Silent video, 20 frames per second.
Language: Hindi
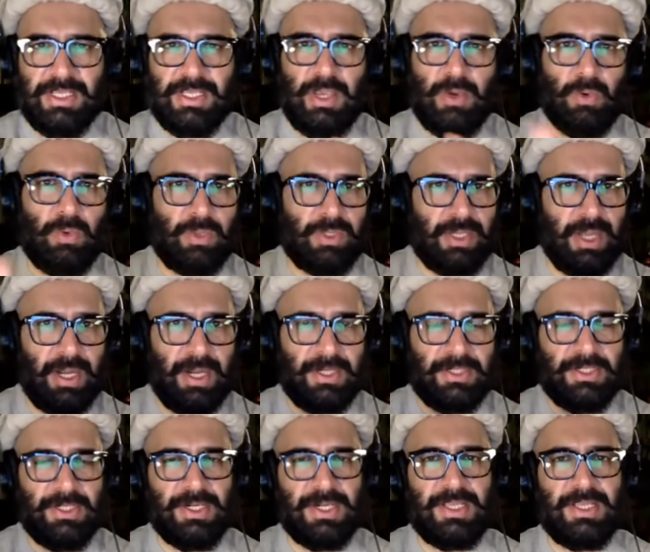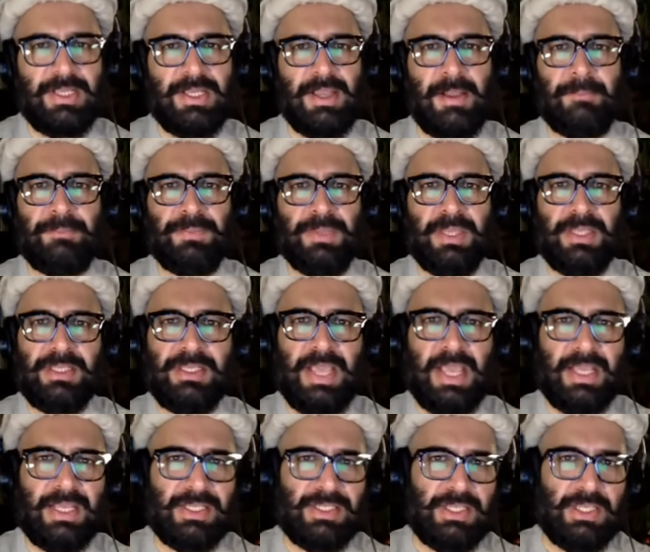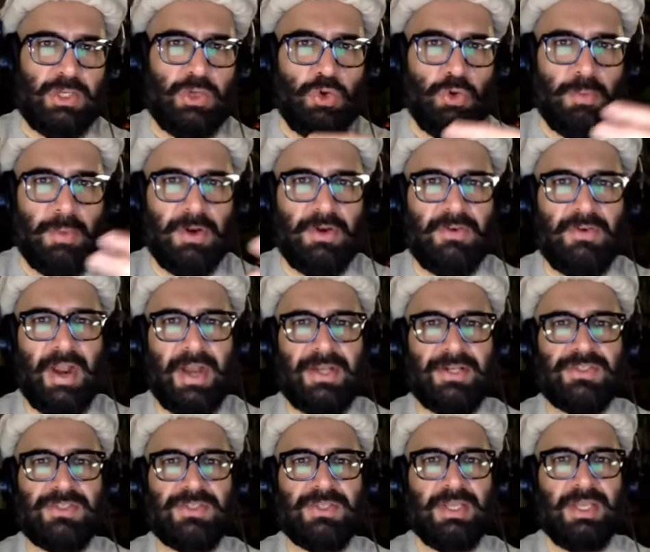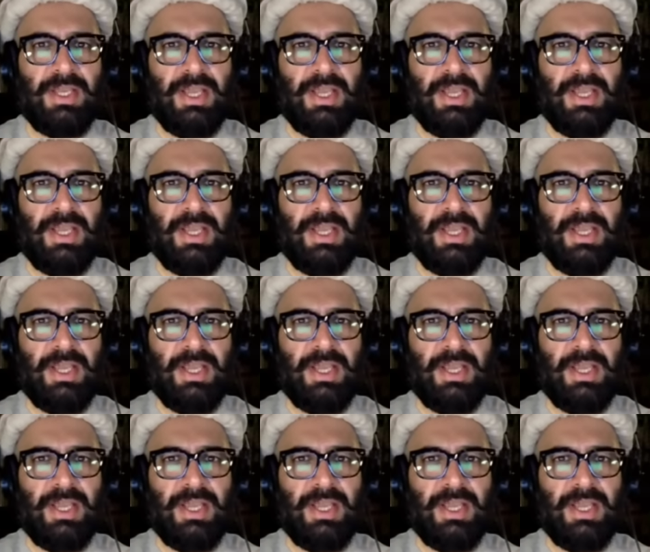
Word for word: ये उनका लेटर नहीं है ये किसी ह्यूमन राइट्स